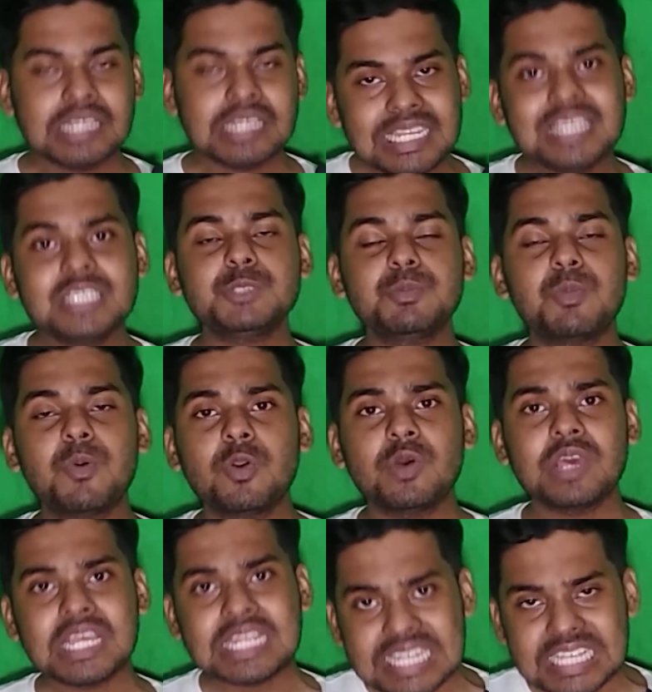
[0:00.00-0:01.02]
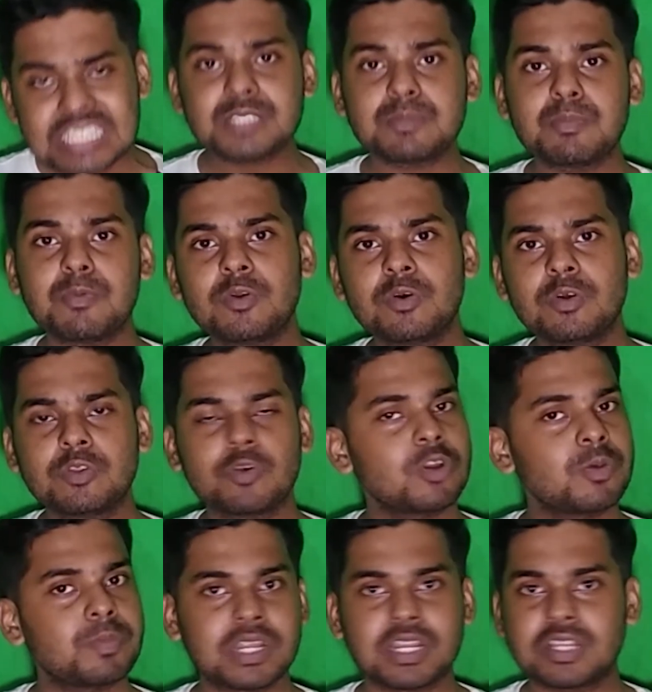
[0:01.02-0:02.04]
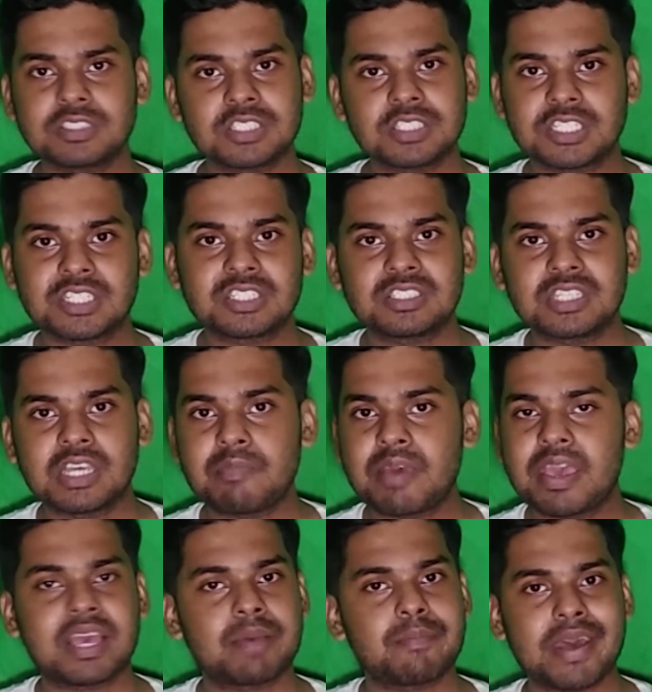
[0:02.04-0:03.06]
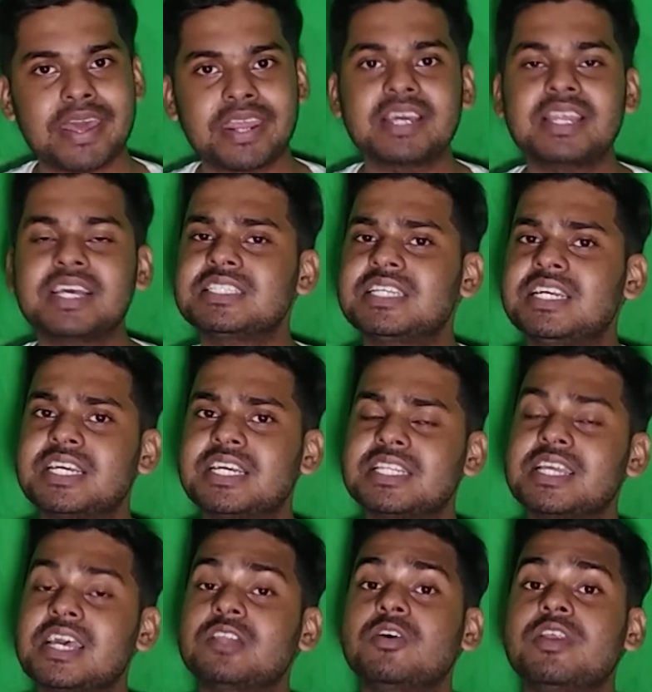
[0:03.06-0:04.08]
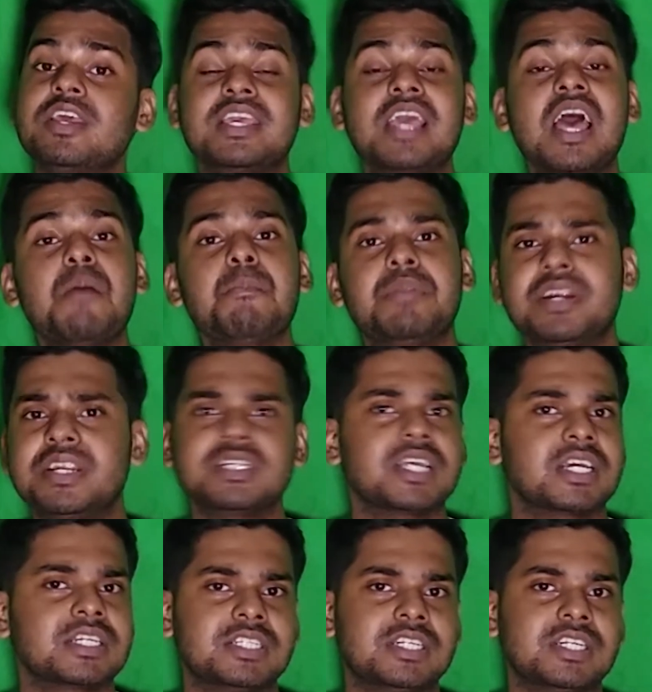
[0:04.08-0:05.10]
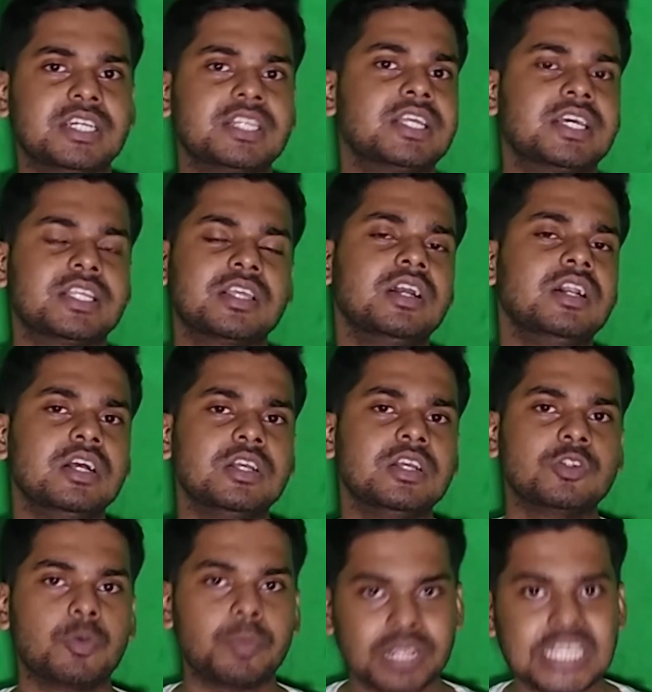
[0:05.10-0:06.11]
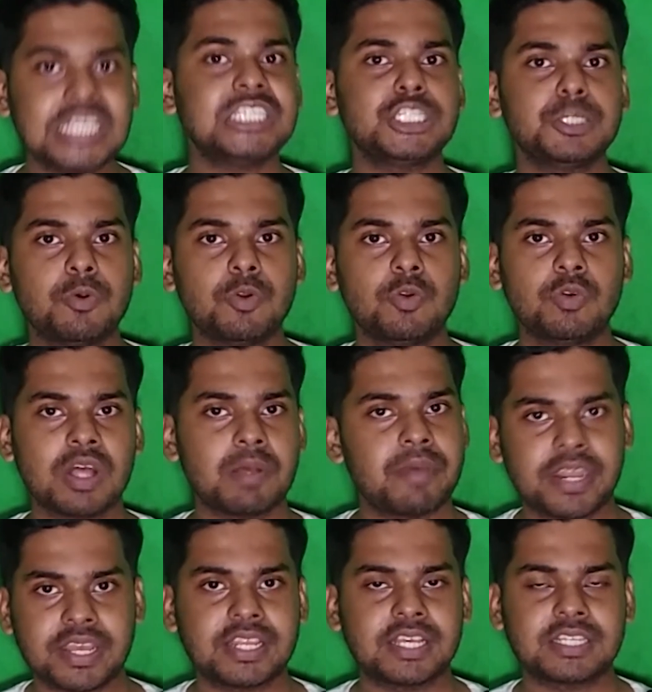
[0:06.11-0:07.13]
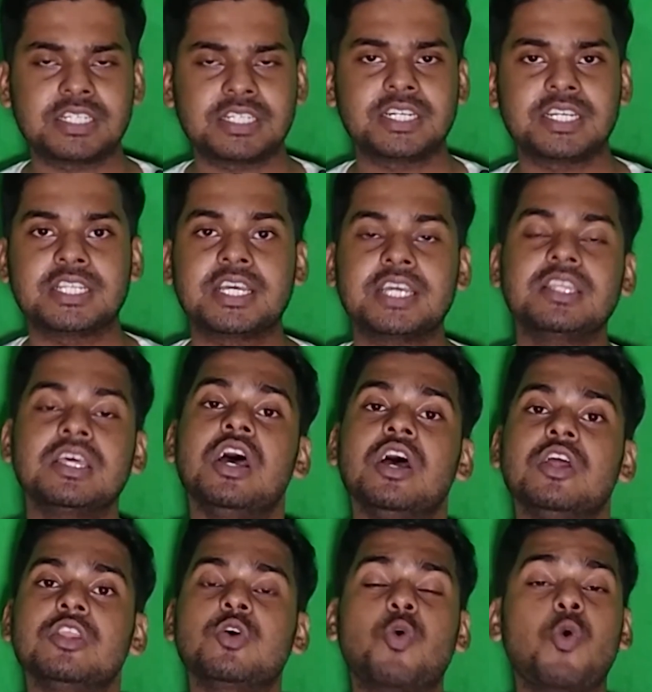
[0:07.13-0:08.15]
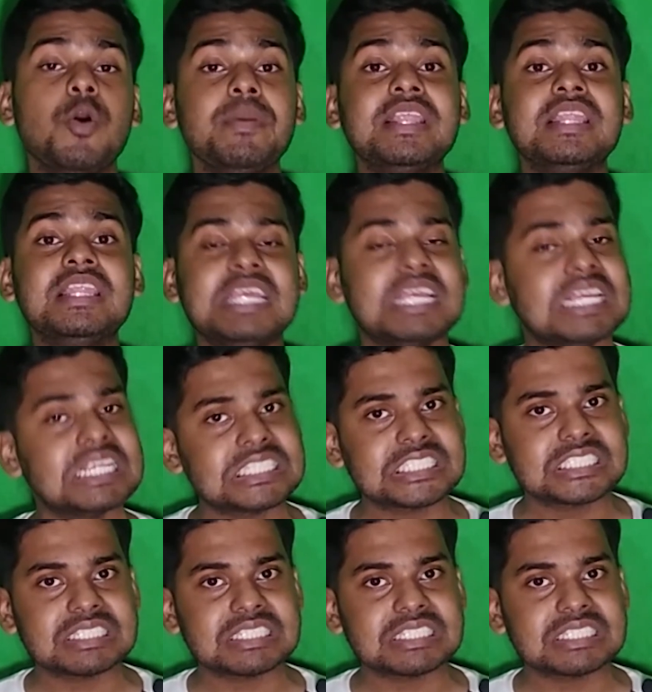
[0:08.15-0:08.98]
नीच बोलो या निच बोलो दोनों प्रोनाउंसिएशन सेम है एक अमेरिकन एक्सेंट के तहत और एक क्या ब्रिटिश एक्सेंट के तहत तो मैं नीच ही बोलूंगा अमेरिकन एक्सेंट के तहत तो कोई भी नीच